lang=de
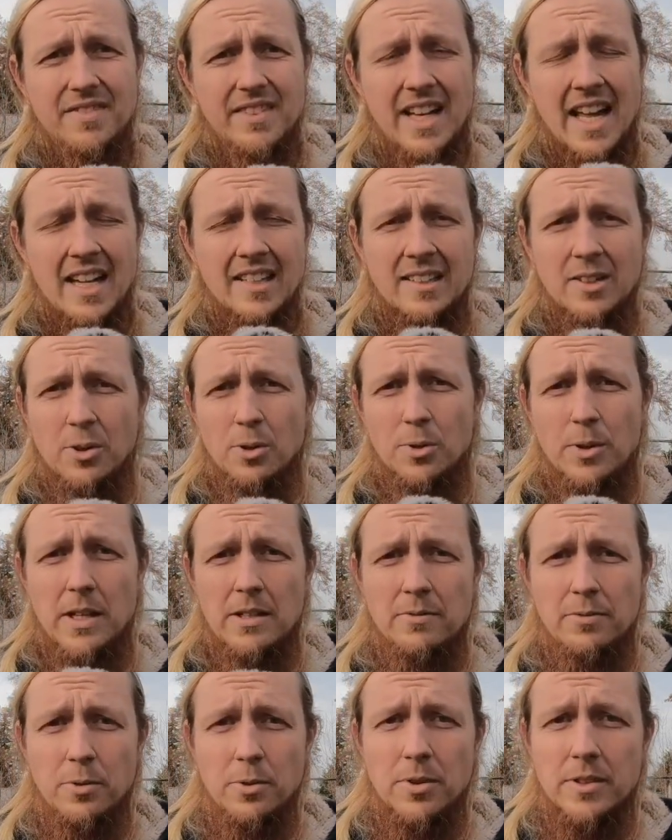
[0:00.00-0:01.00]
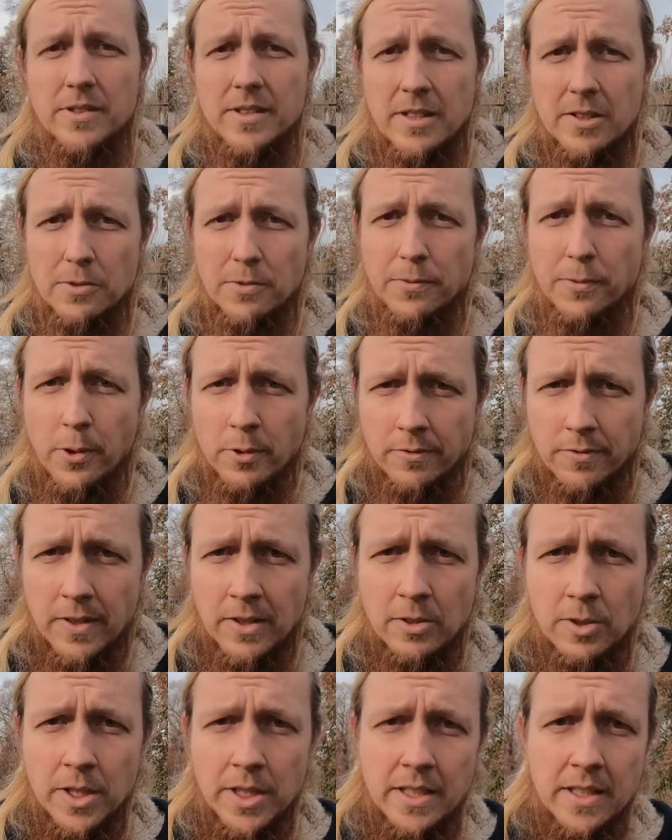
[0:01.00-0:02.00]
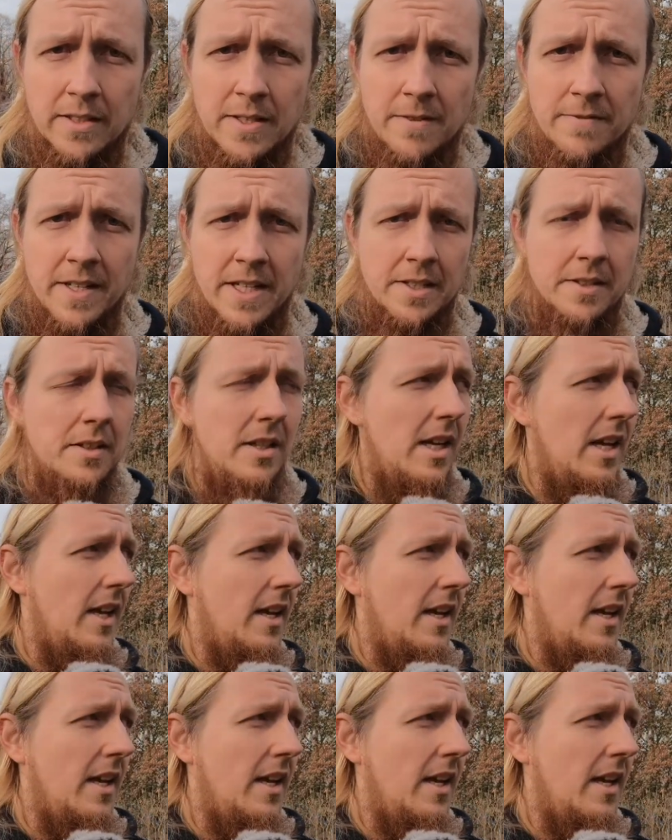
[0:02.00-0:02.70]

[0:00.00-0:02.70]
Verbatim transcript: Nach der Euro-Einführung ist ja sofort verloren der Wert.